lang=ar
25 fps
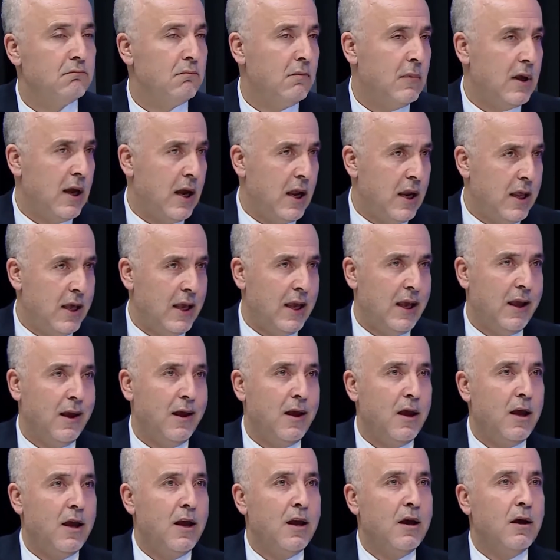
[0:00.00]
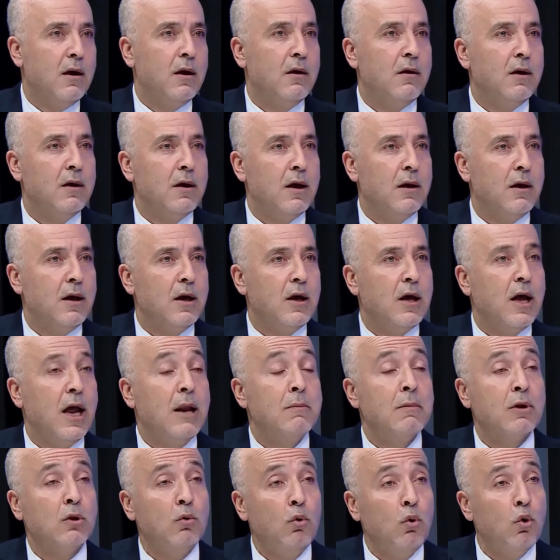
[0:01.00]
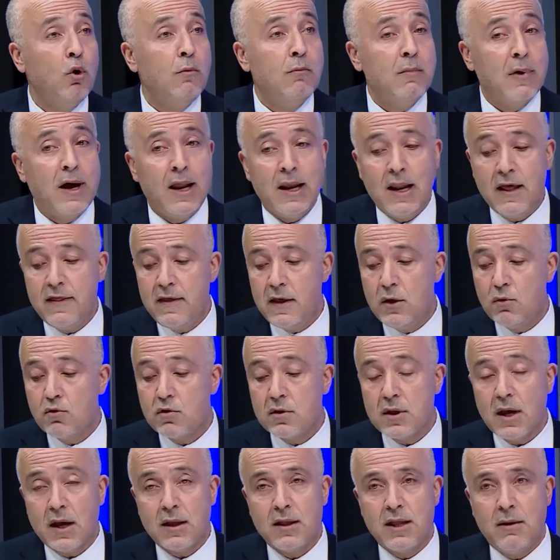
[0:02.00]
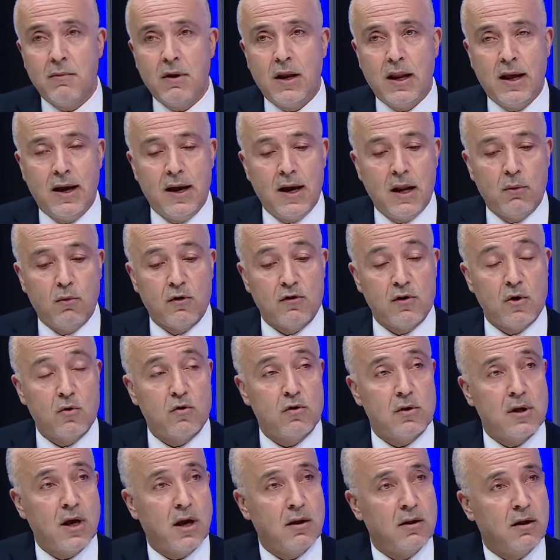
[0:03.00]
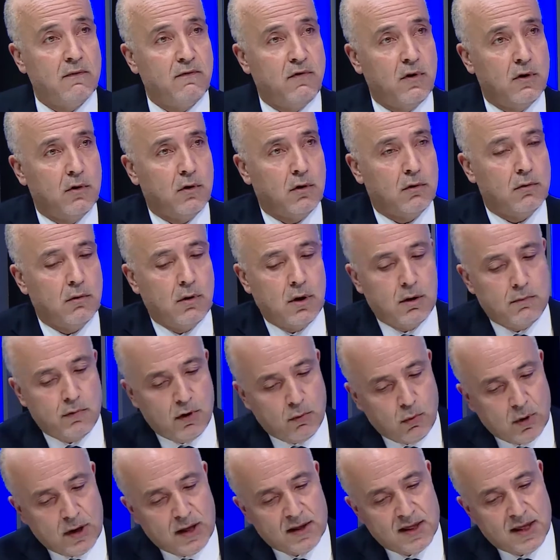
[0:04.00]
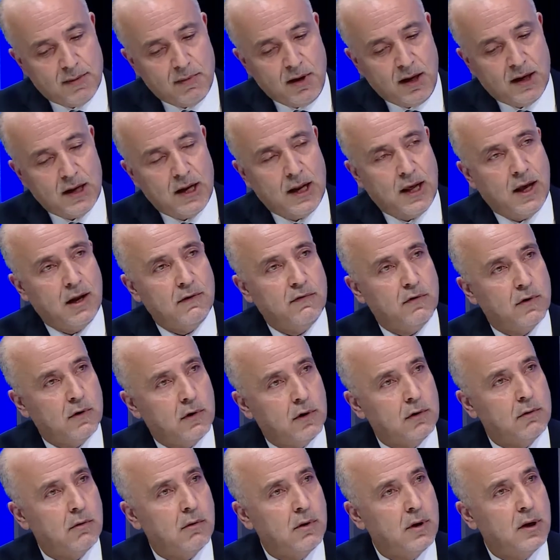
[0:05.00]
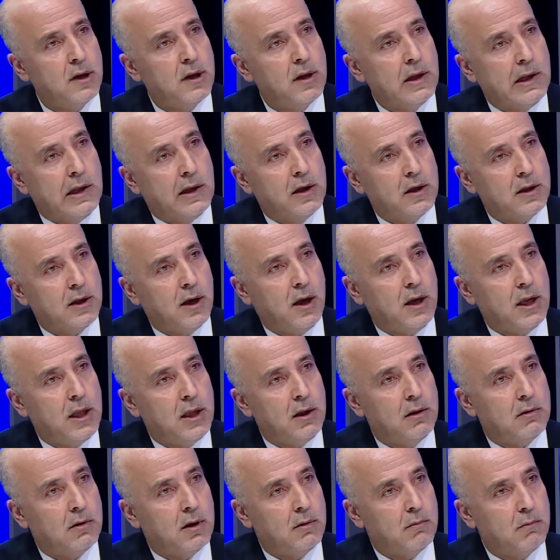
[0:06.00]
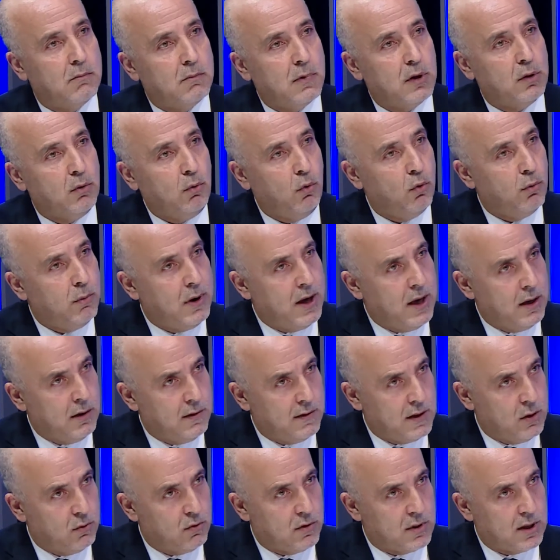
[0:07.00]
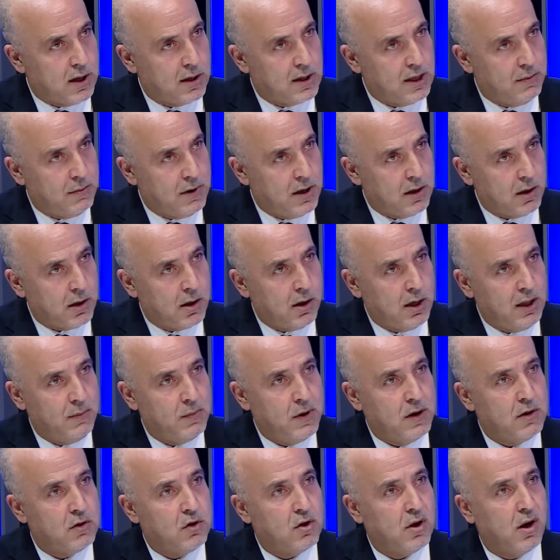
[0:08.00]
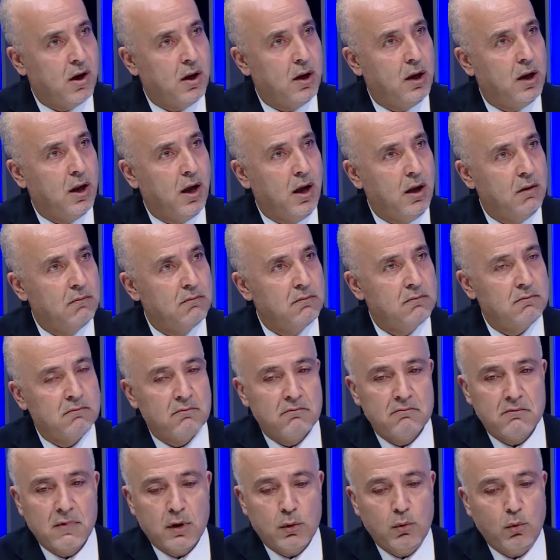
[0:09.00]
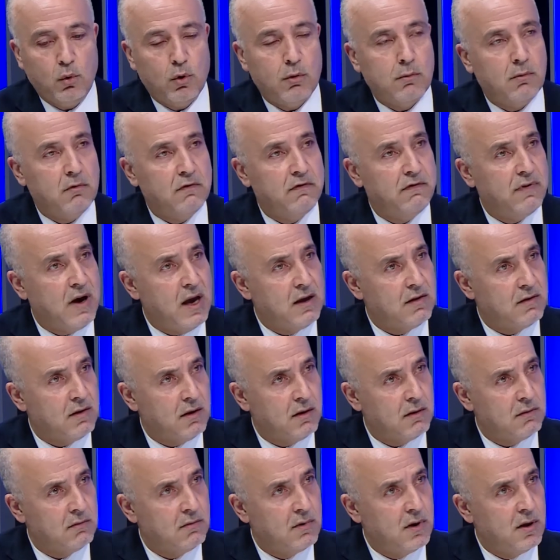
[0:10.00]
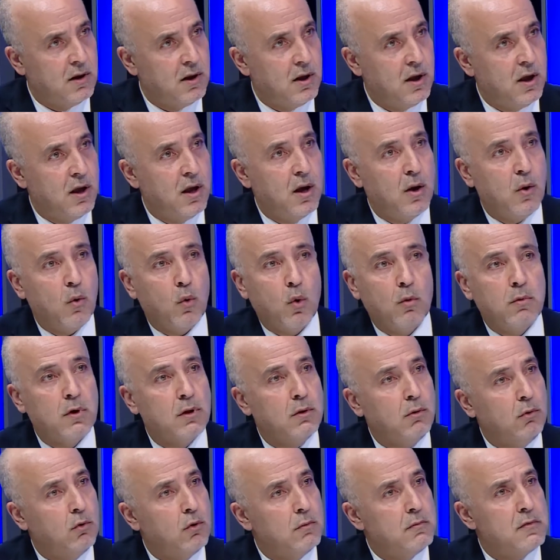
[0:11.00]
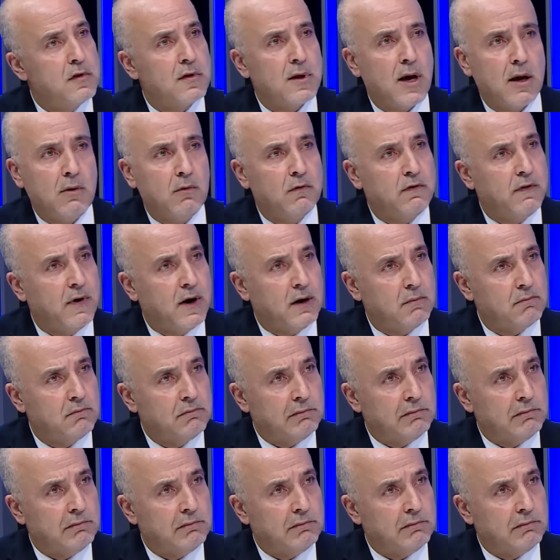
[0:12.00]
يعني آه، المطعوم الذي يستخدم الان وسيستخدم في الاردن، بالمناسبه احنا الان في الاردن يعني مطعومان سيستخدمان قريبا ان شاء الله، مطعوم فايزر ومطعوم ساينوفارم.